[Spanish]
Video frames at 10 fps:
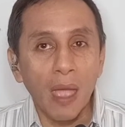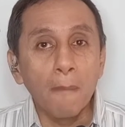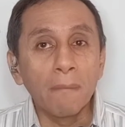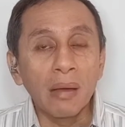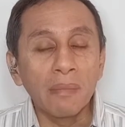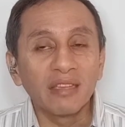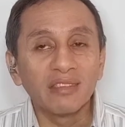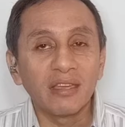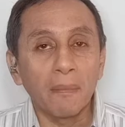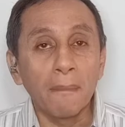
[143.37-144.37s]
Va más
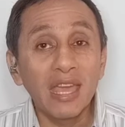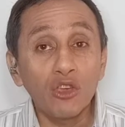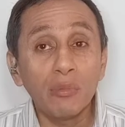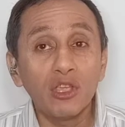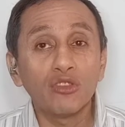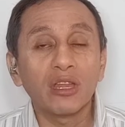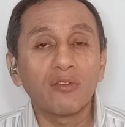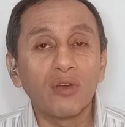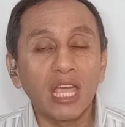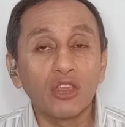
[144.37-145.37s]
de medio millón de
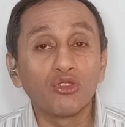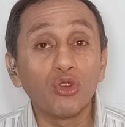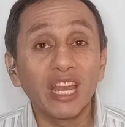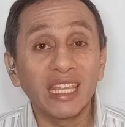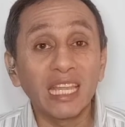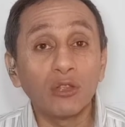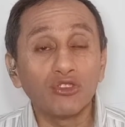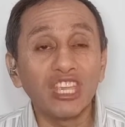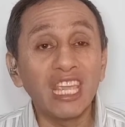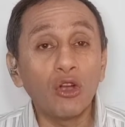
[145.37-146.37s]
refugiados
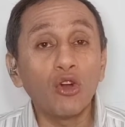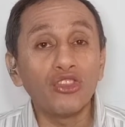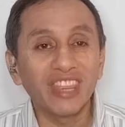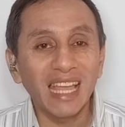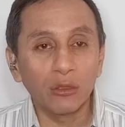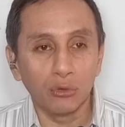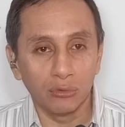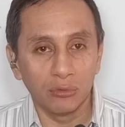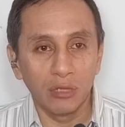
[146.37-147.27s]
ucranianos y contando.